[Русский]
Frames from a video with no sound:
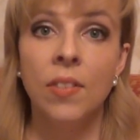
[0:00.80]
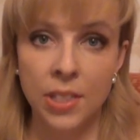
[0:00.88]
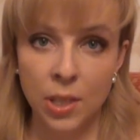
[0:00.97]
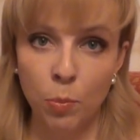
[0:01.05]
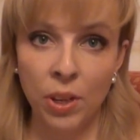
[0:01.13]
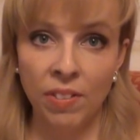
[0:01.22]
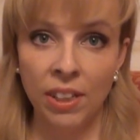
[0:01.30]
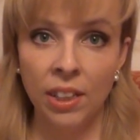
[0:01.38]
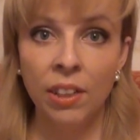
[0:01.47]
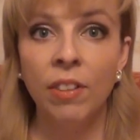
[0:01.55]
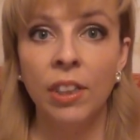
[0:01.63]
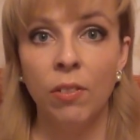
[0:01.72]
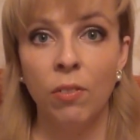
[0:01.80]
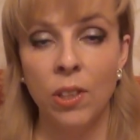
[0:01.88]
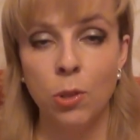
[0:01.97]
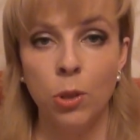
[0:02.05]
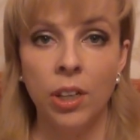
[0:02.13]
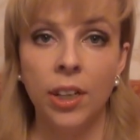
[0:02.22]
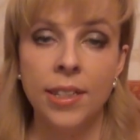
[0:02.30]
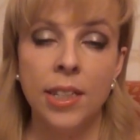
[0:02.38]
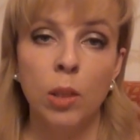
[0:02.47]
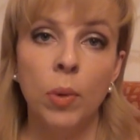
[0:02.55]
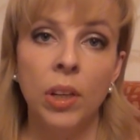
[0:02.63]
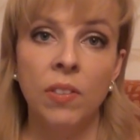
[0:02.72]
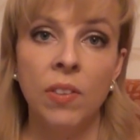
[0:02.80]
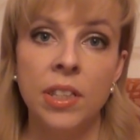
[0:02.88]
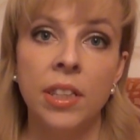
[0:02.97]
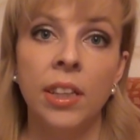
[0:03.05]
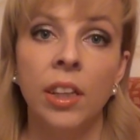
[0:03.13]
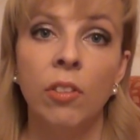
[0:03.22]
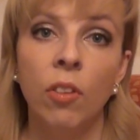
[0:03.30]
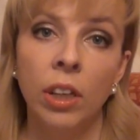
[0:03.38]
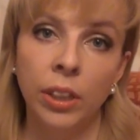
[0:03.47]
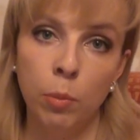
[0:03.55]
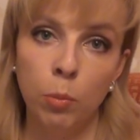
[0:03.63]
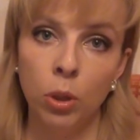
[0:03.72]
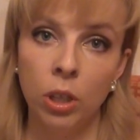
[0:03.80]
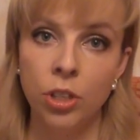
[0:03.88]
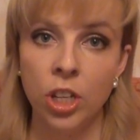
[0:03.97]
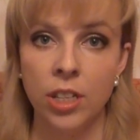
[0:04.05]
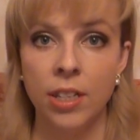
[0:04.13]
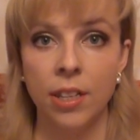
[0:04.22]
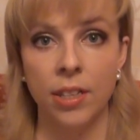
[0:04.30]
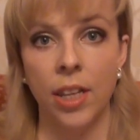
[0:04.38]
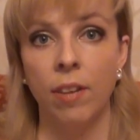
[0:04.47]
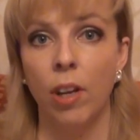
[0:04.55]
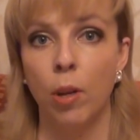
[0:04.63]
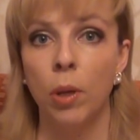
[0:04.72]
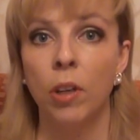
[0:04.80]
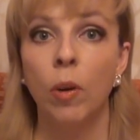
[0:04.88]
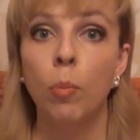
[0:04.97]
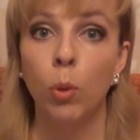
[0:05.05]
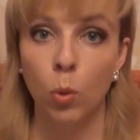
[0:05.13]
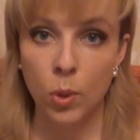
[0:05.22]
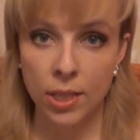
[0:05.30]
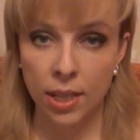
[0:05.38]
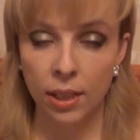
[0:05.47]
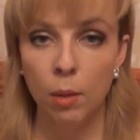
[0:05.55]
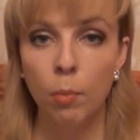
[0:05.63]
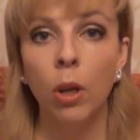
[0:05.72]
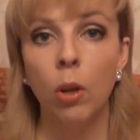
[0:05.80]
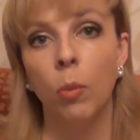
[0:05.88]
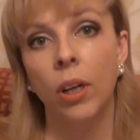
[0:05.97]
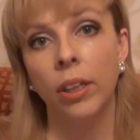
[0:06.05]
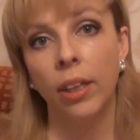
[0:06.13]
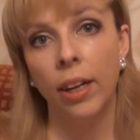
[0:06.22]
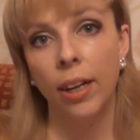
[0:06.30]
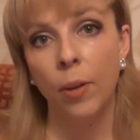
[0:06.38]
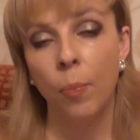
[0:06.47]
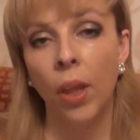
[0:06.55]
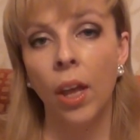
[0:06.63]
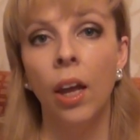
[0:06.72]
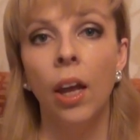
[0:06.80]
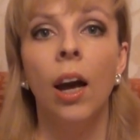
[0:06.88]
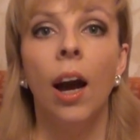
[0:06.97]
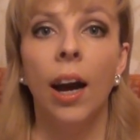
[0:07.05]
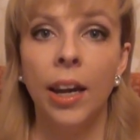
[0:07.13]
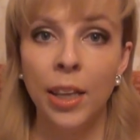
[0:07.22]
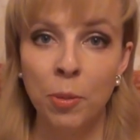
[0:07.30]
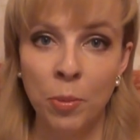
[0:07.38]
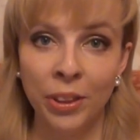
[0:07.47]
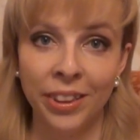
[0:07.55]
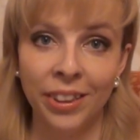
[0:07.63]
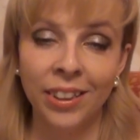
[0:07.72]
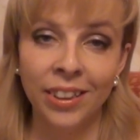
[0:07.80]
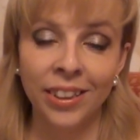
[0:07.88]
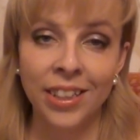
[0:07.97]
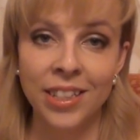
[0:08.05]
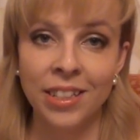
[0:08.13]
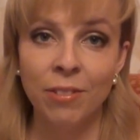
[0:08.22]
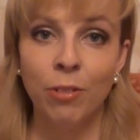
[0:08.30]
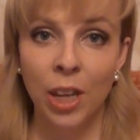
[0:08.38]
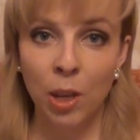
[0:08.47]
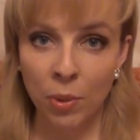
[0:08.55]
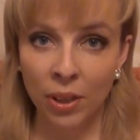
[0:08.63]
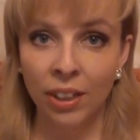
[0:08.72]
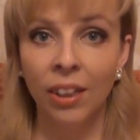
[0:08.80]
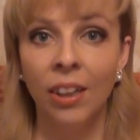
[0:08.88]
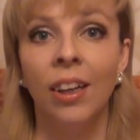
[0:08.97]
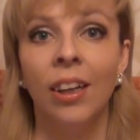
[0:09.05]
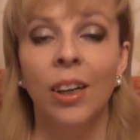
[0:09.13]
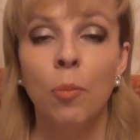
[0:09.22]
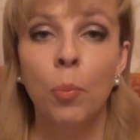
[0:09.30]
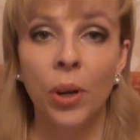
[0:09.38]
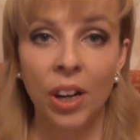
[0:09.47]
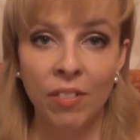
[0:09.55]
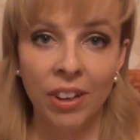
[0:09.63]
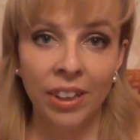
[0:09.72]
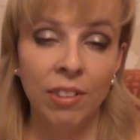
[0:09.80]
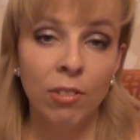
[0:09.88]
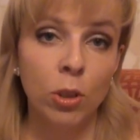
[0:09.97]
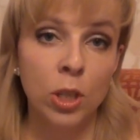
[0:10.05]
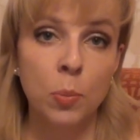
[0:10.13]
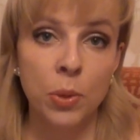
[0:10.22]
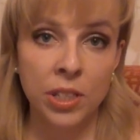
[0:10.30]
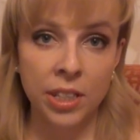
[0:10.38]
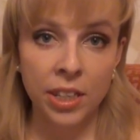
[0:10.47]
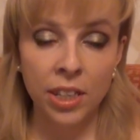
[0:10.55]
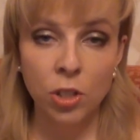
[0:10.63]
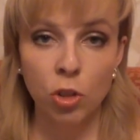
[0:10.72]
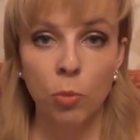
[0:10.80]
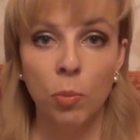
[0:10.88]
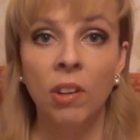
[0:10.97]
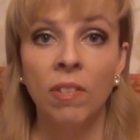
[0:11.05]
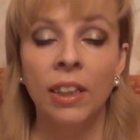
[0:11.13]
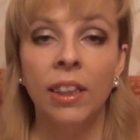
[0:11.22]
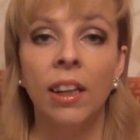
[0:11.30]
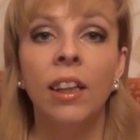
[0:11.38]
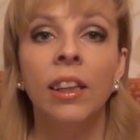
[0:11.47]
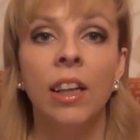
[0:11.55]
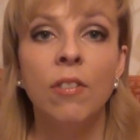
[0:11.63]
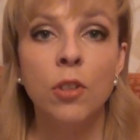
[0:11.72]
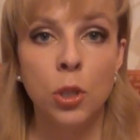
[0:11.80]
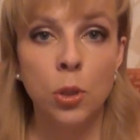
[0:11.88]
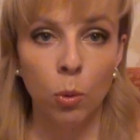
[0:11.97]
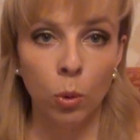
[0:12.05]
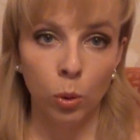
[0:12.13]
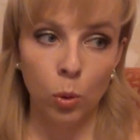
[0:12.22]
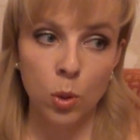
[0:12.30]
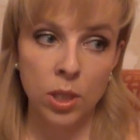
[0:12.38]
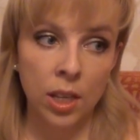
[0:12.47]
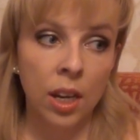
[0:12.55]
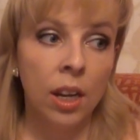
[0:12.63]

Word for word: Всем привет! В этом видео я хотела бы ответить на два наиболее часто задаваемых вопроса на моем канале, а именно, как найти время, а, правильно его распределить, чтобы хватало на все, то есть